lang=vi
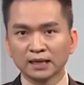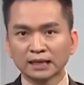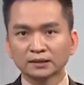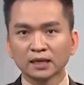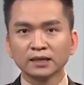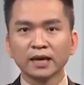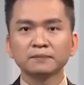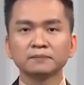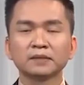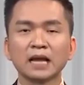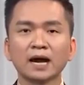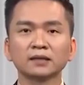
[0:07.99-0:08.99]
Lệnh giới
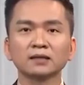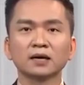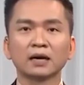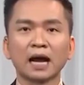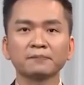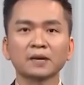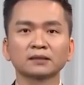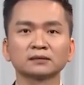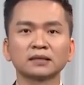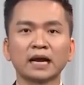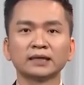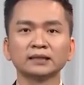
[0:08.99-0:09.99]
nghiêm đã được áp đặt
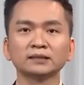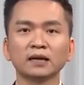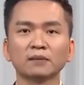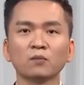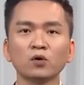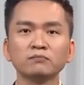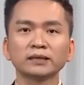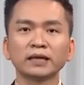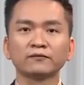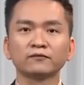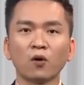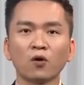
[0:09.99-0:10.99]
tại ít nhất là 40
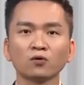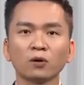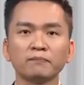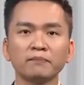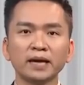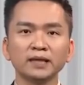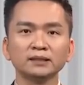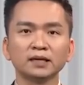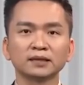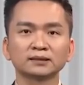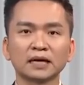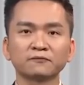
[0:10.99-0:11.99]
thành phố của Mỹ
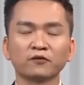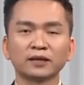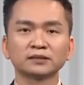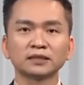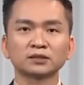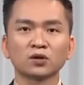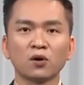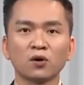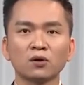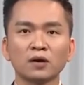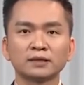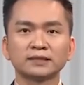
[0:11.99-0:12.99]
như là San
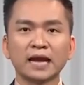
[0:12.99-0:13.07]
Francisco,